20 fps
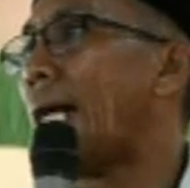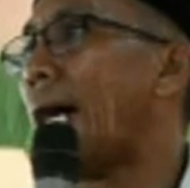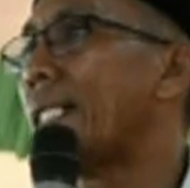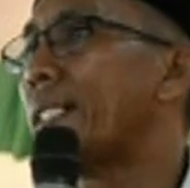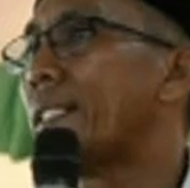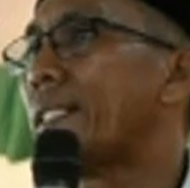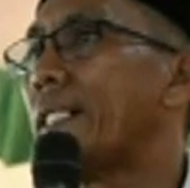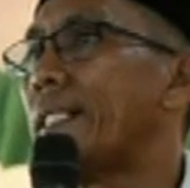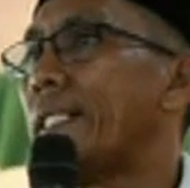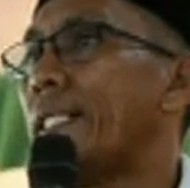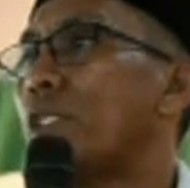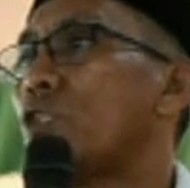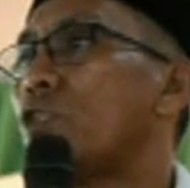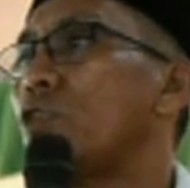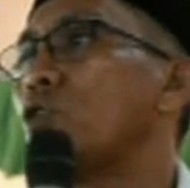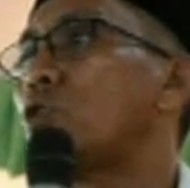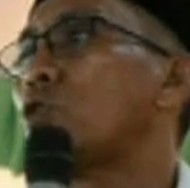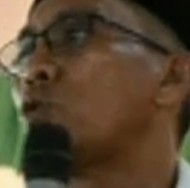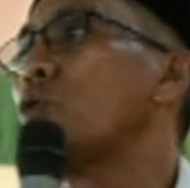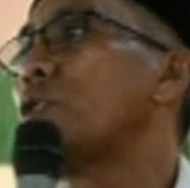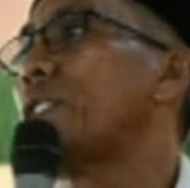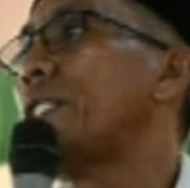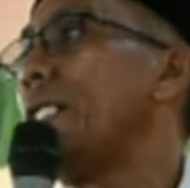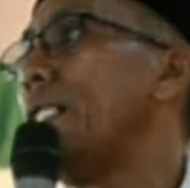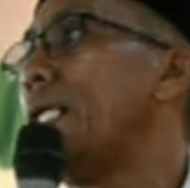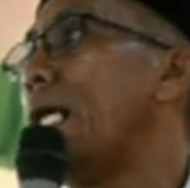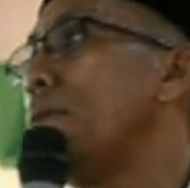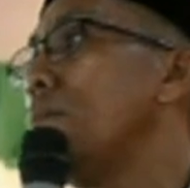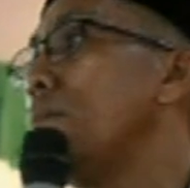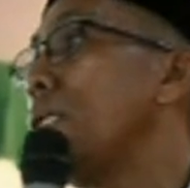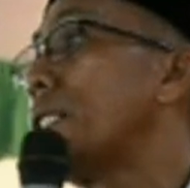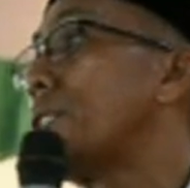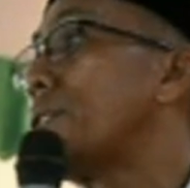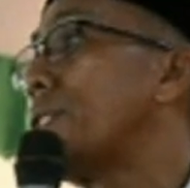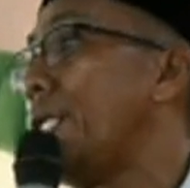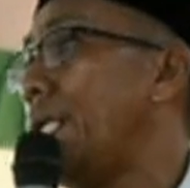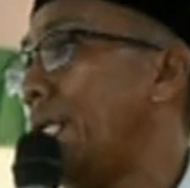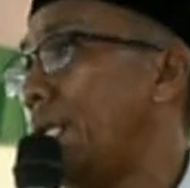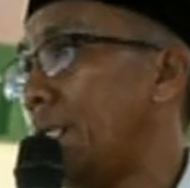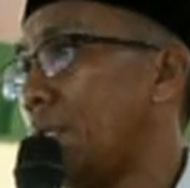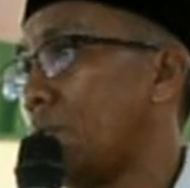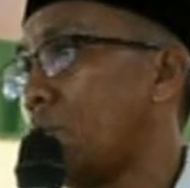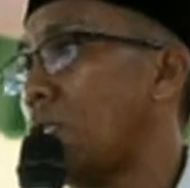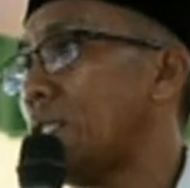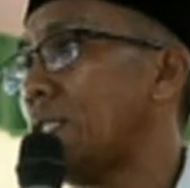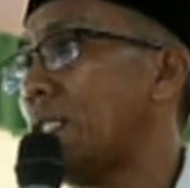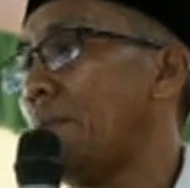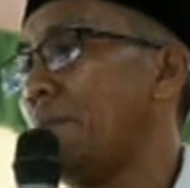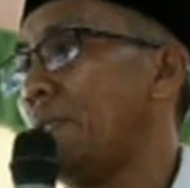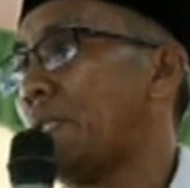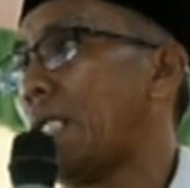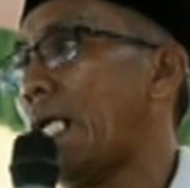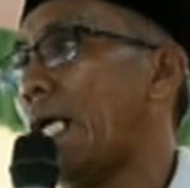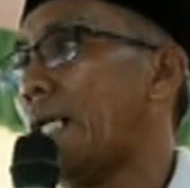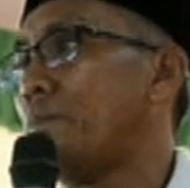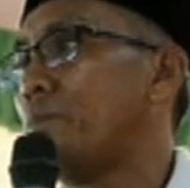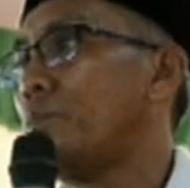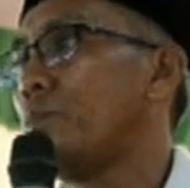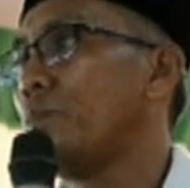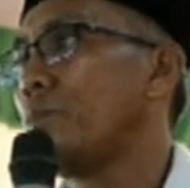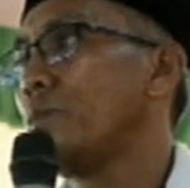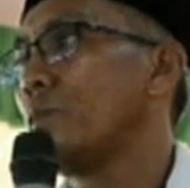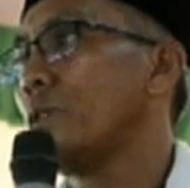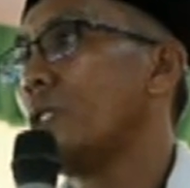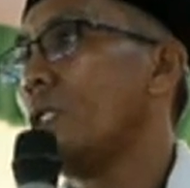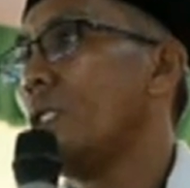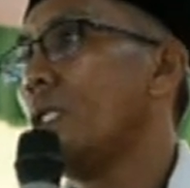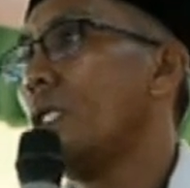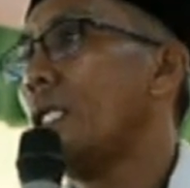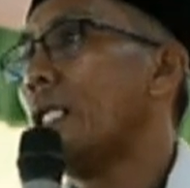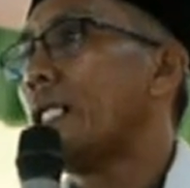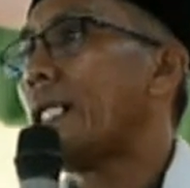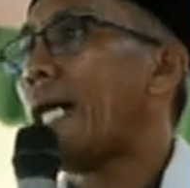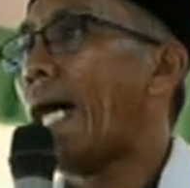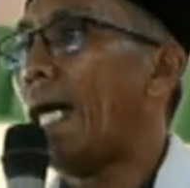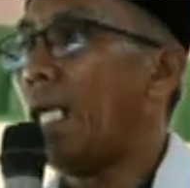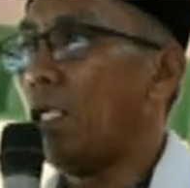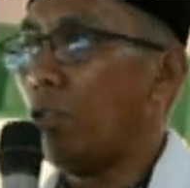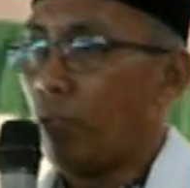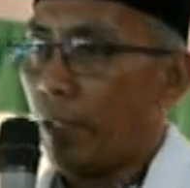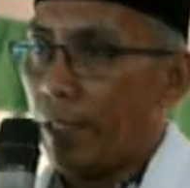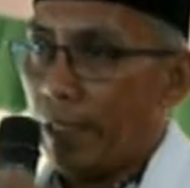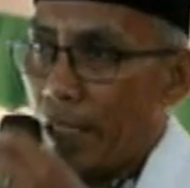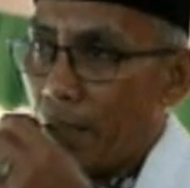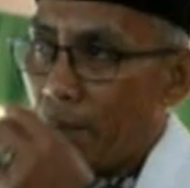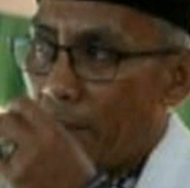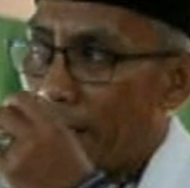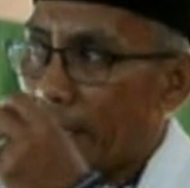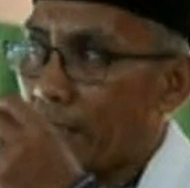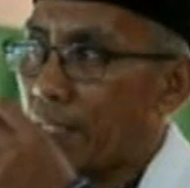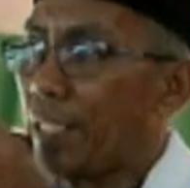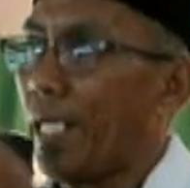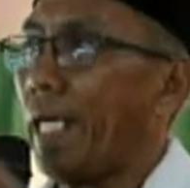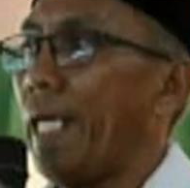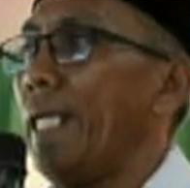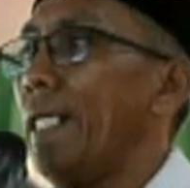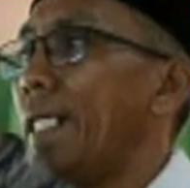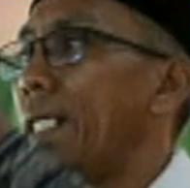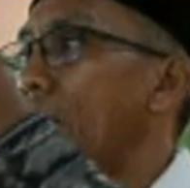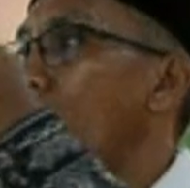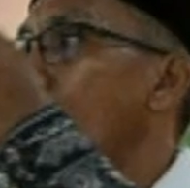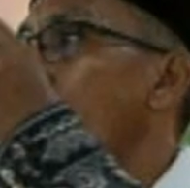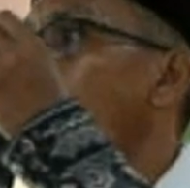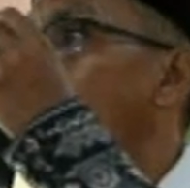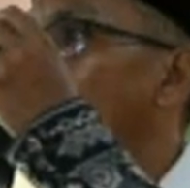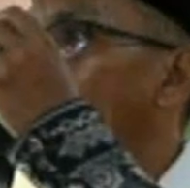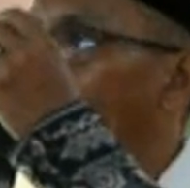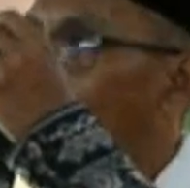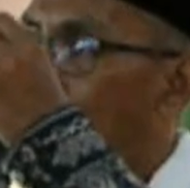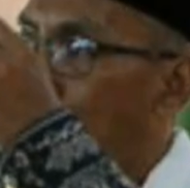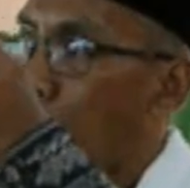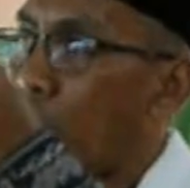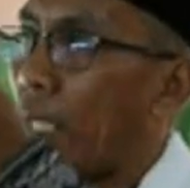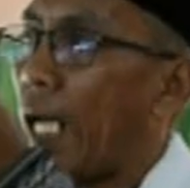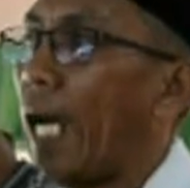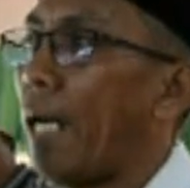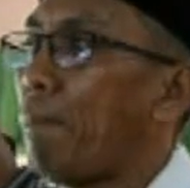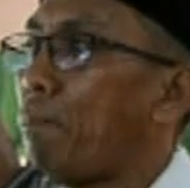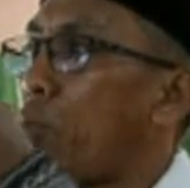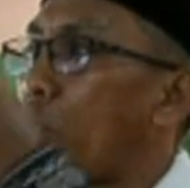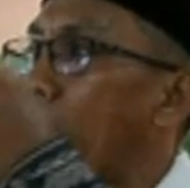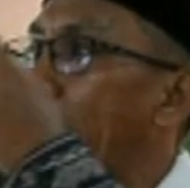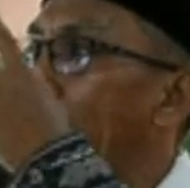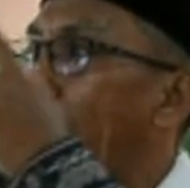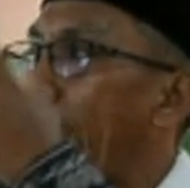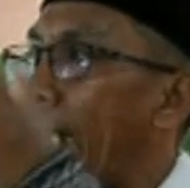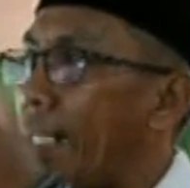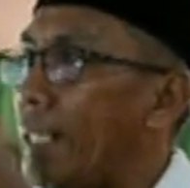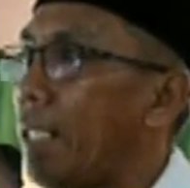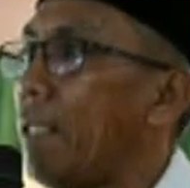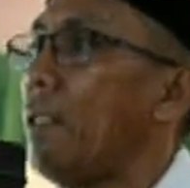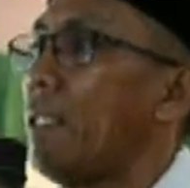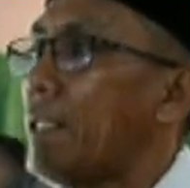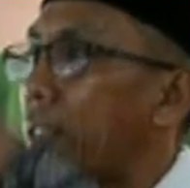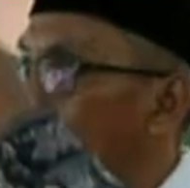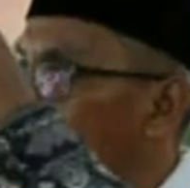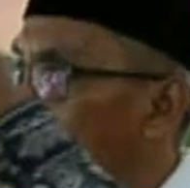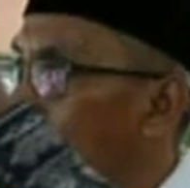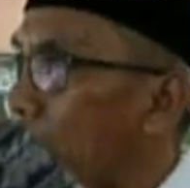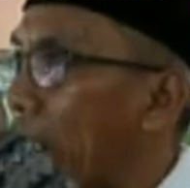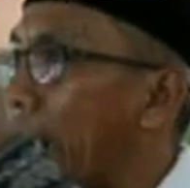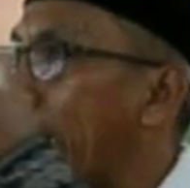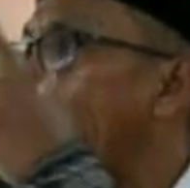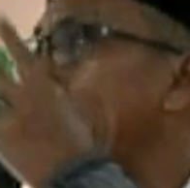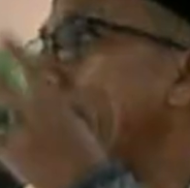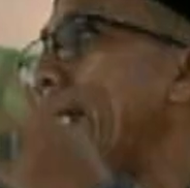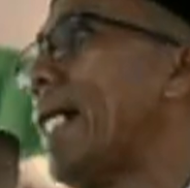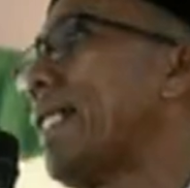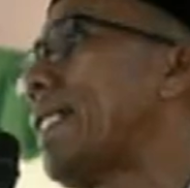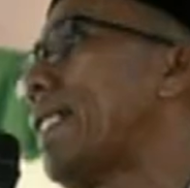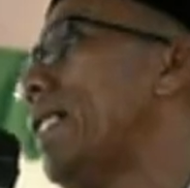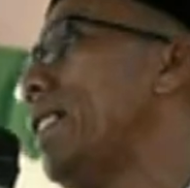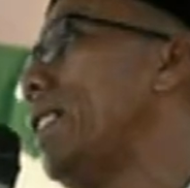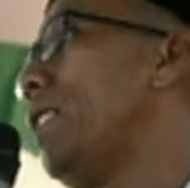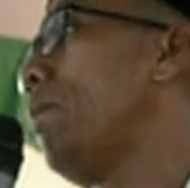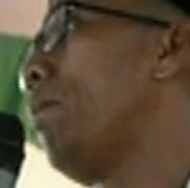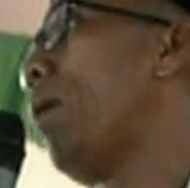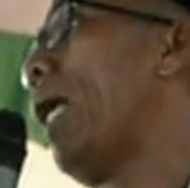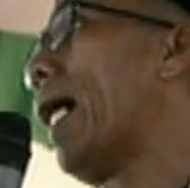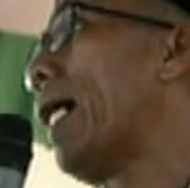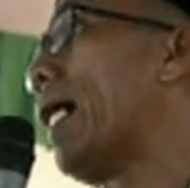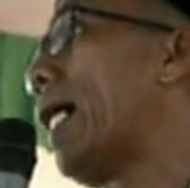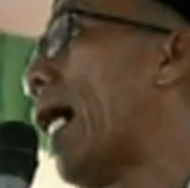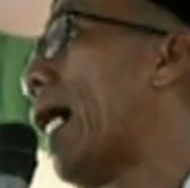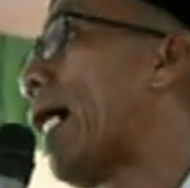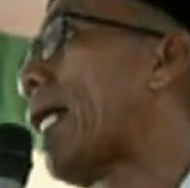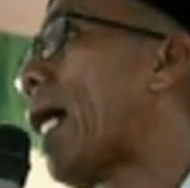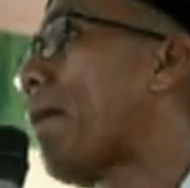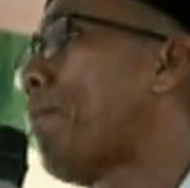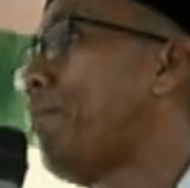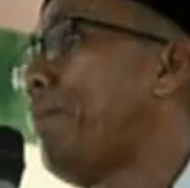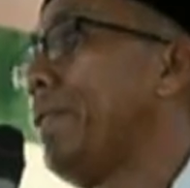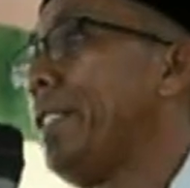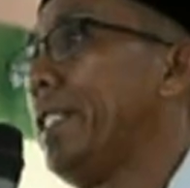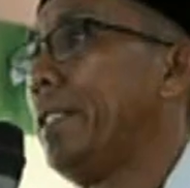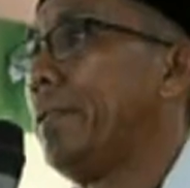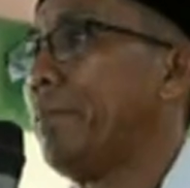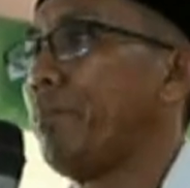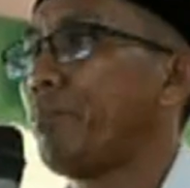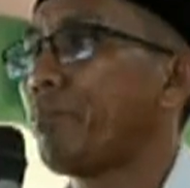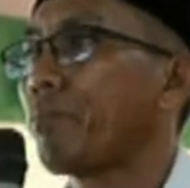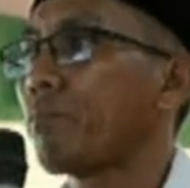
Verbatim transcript: orang ganteng itu suci dan bersih konsep Islam kalau dia bersih walaupun apa yang ada kelihatan dia belaga rapi